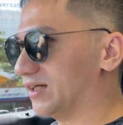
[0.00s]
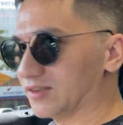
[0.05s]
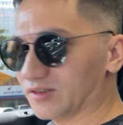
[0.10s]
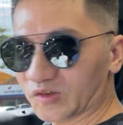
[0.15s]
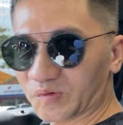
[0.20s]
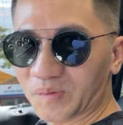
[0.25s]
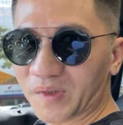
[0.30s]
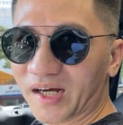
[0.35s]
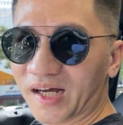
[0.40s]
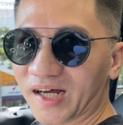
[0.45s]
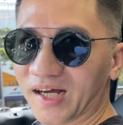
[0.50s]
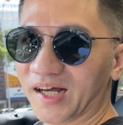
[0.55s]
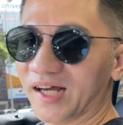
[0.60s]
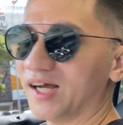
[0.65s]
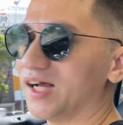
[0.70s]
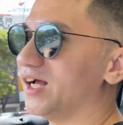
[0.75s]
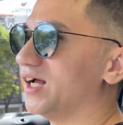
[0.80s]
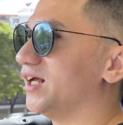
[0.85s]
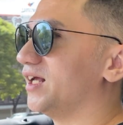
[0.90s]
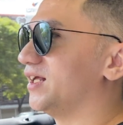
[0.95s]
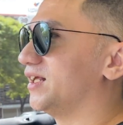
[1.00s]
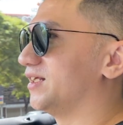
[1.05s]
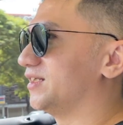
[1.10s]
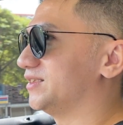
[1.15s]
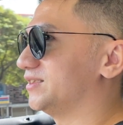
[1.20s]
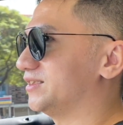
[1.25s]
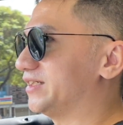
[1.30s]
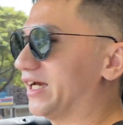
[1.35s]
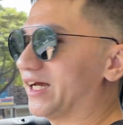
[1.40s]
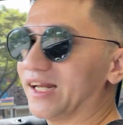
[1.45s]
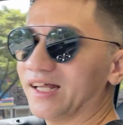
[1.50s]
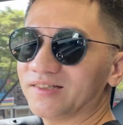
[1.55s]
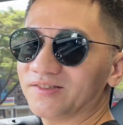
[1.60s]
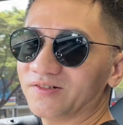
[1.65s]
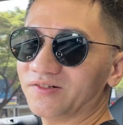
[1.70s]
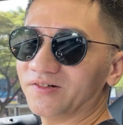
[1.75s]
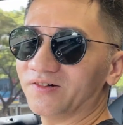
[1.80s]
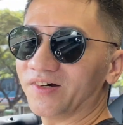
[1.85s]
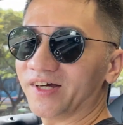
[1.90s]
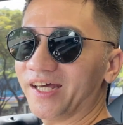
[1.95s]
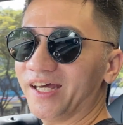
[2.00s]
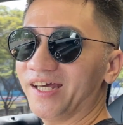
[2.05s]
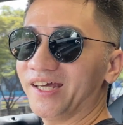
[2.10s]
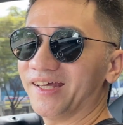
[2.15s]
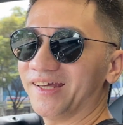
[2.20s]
coba cek langsung oke okay?